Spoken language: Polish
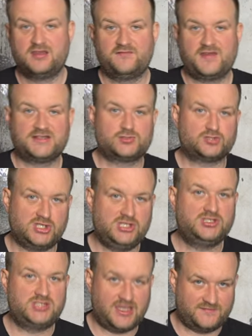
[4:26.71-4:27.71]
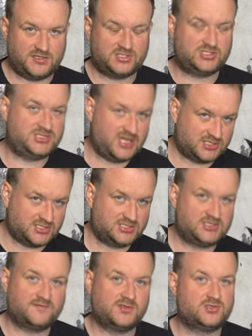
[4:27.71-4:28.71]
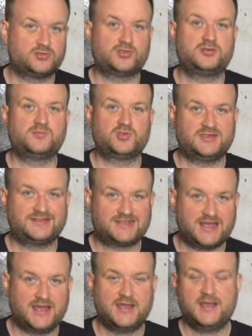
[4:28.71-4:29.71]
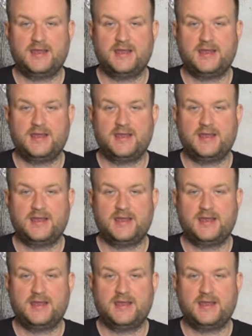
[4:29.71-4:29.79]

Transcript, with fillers: versus i9 10980 xe